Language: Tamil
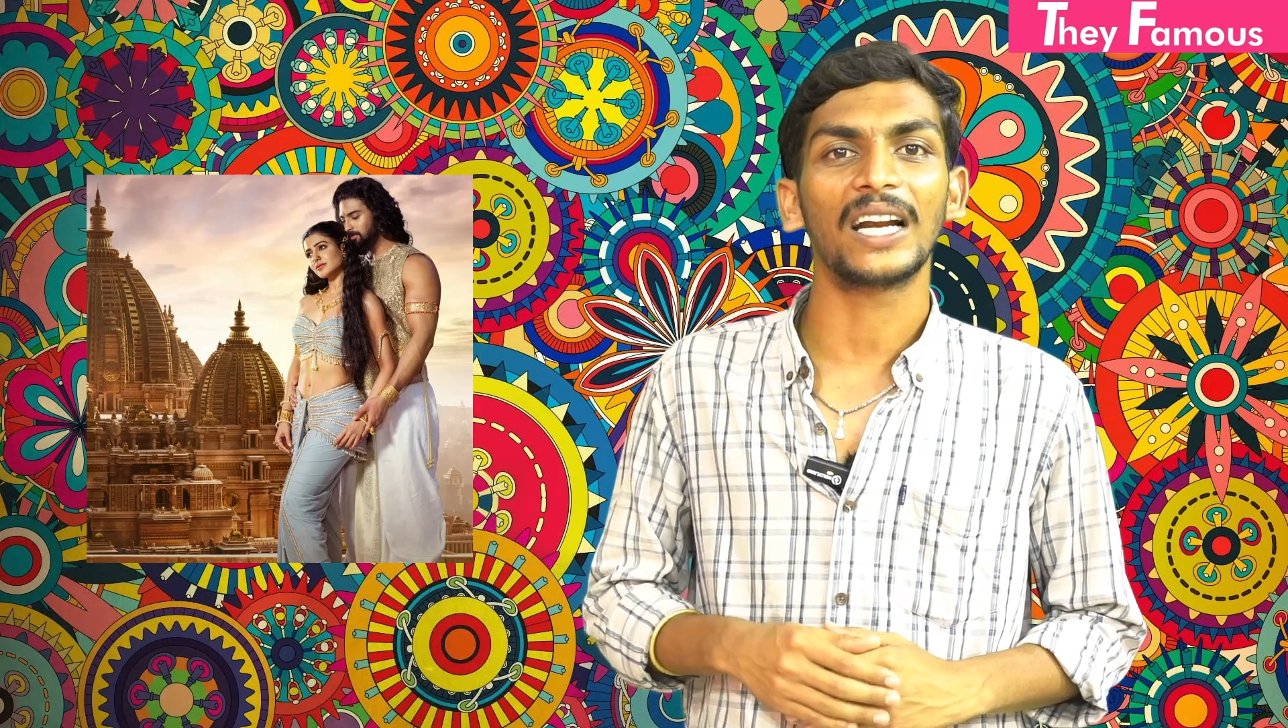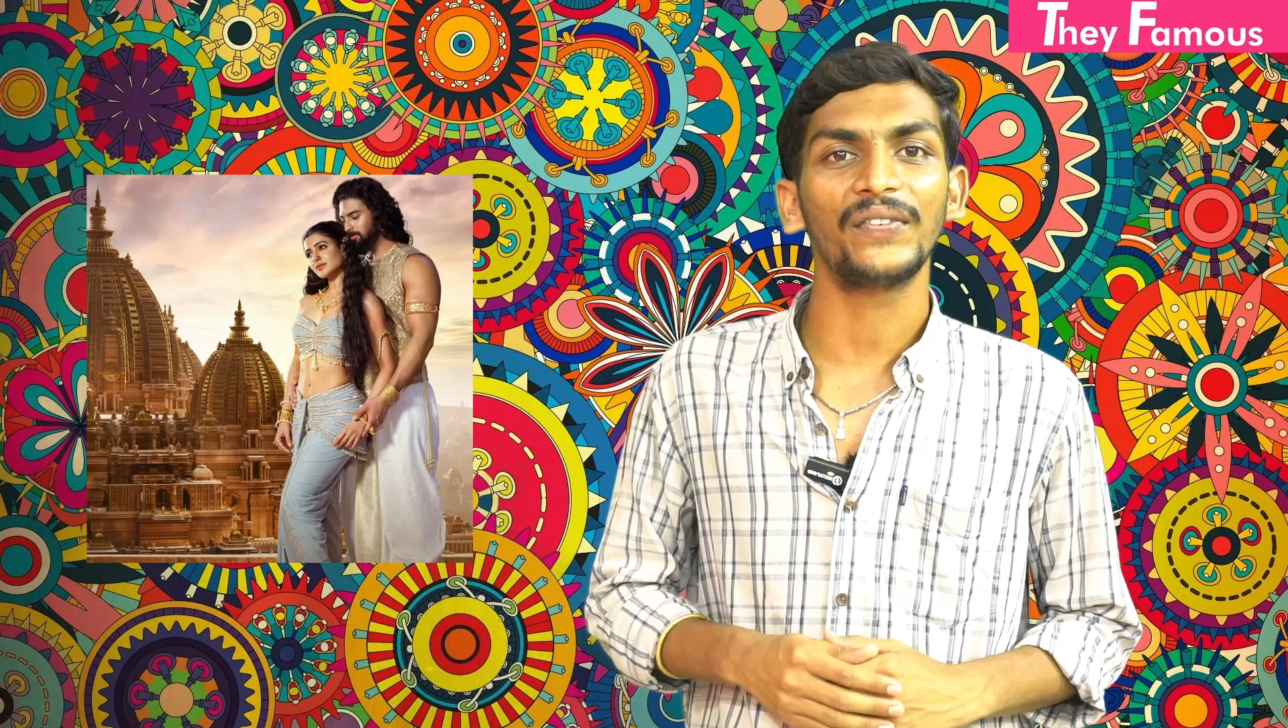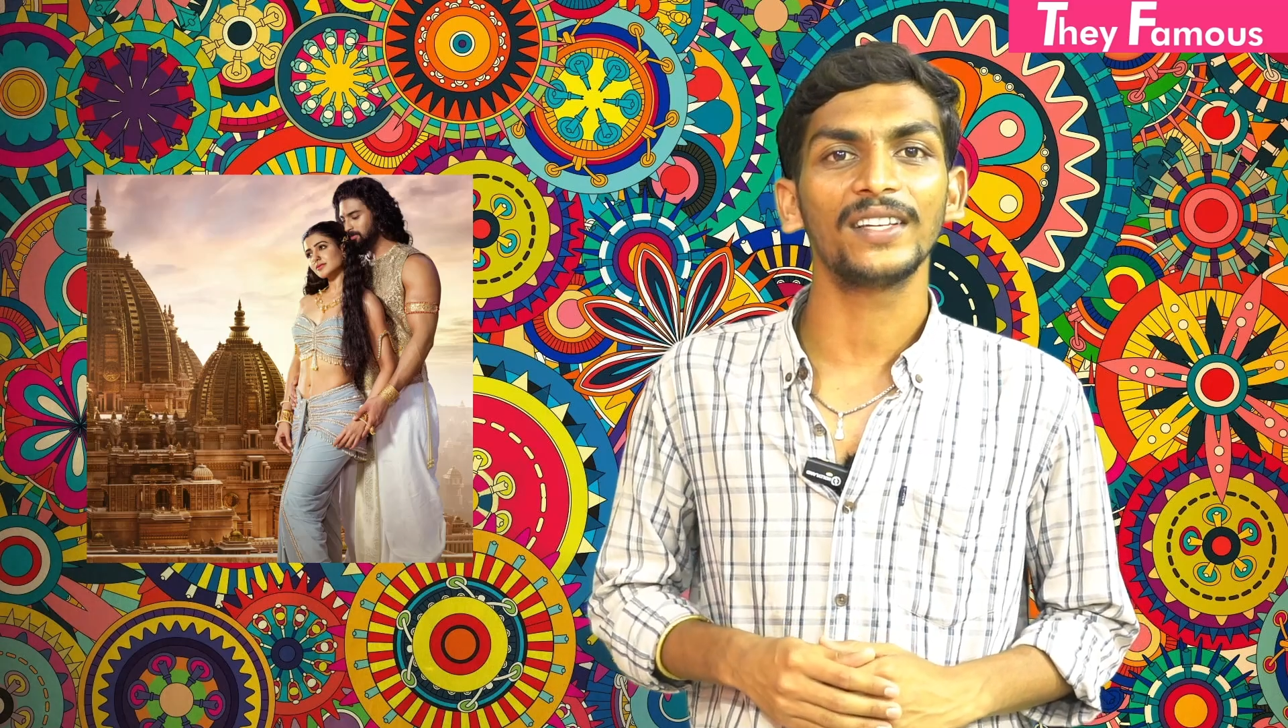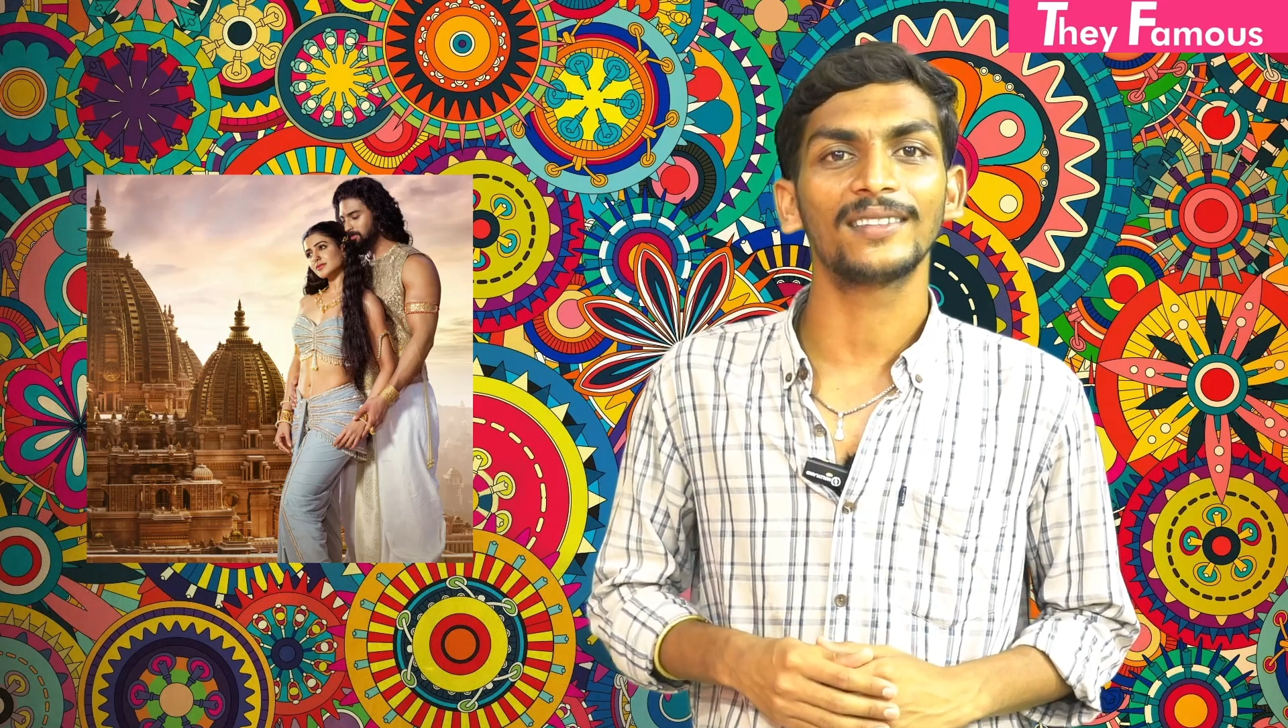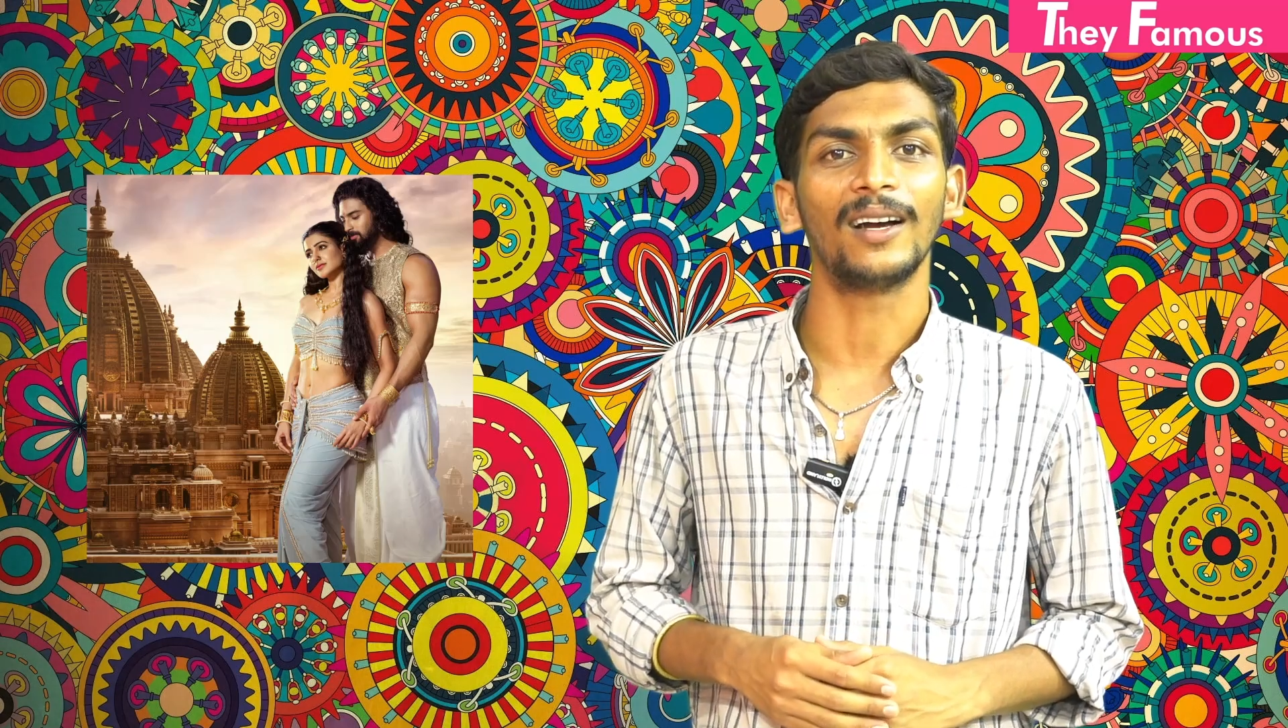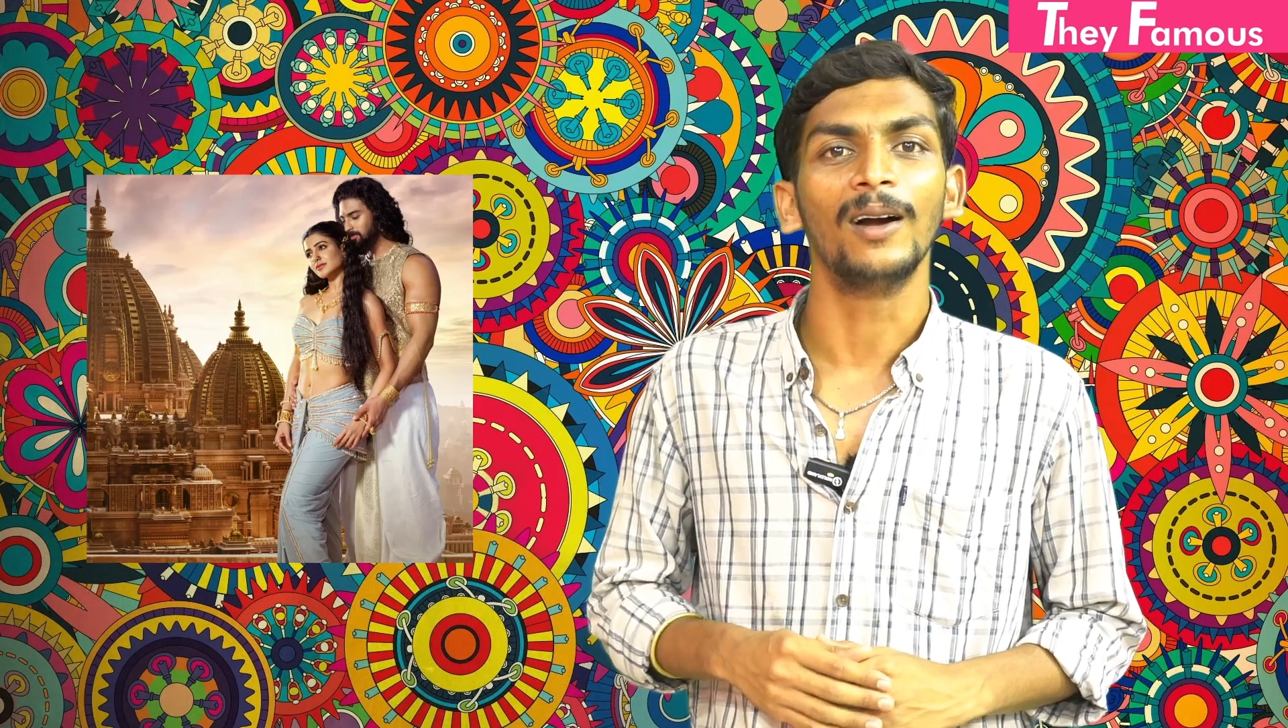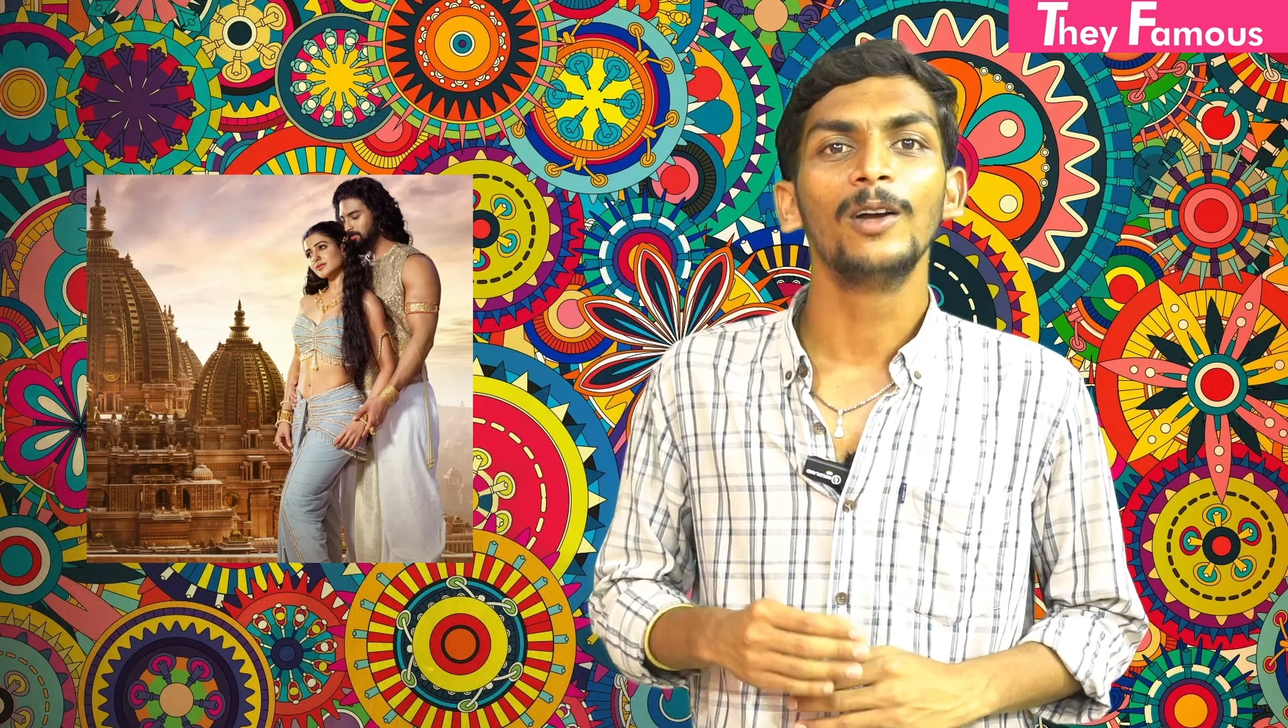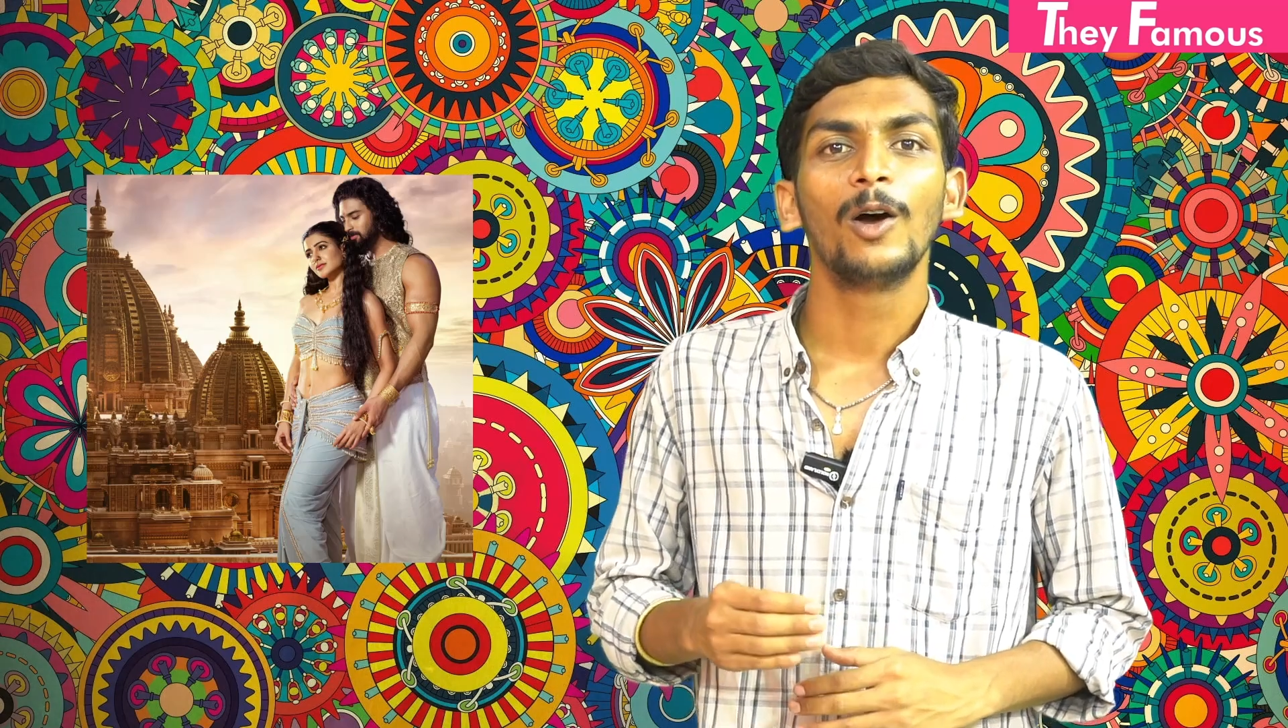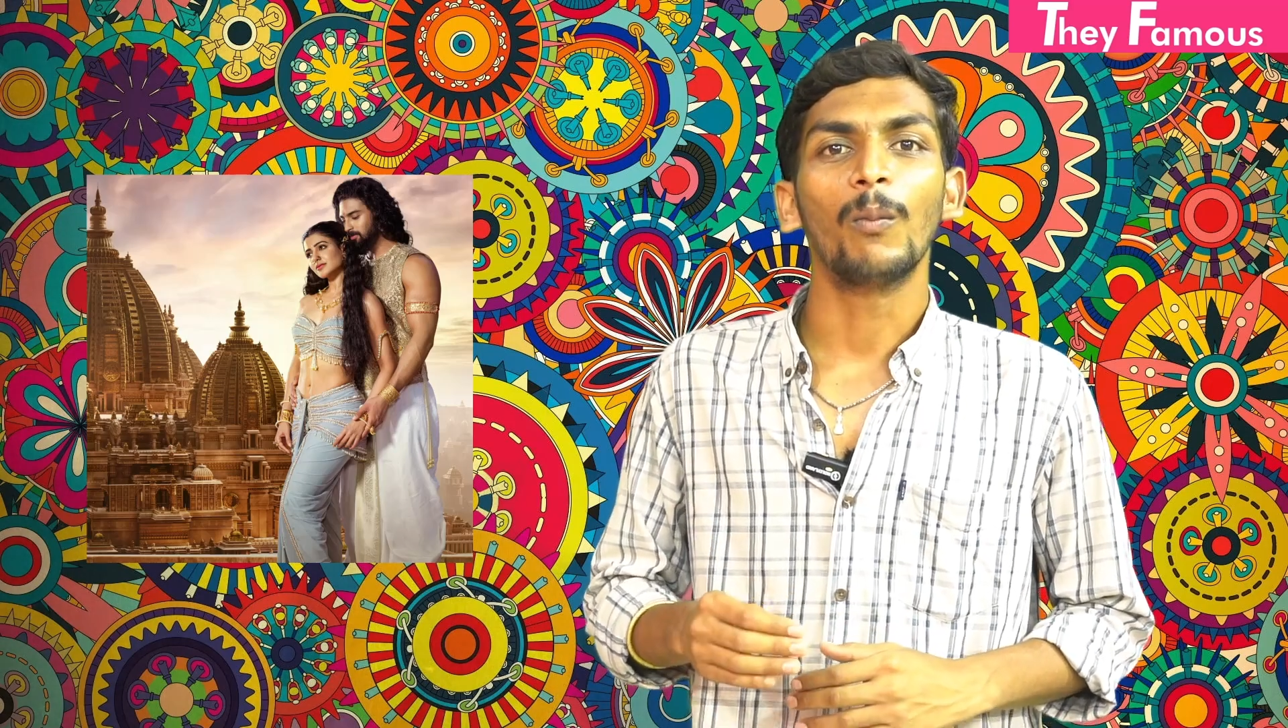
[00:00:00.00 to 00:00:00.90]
கிராஃபிக்ஸ் தான்